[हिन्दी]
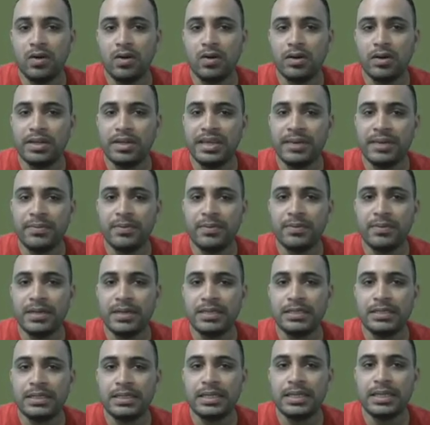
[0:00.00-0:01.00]
और ये भी
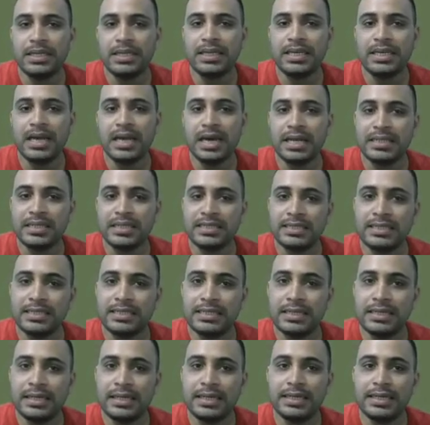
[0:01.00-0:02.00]
बात होता नहीं कि आर
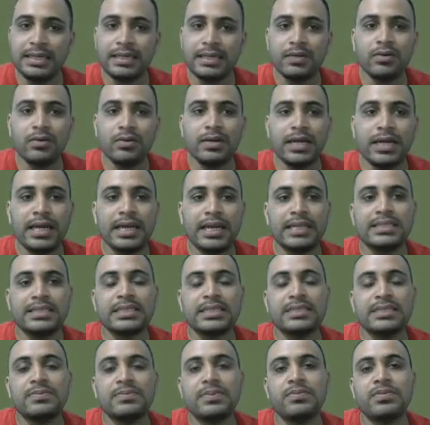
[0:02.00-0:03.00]
ही लेना है और एल
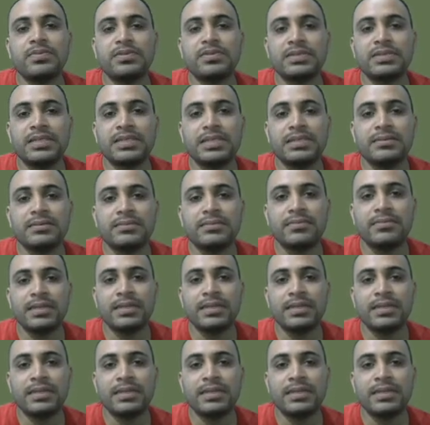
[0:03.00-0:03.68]
पे पहुंचना है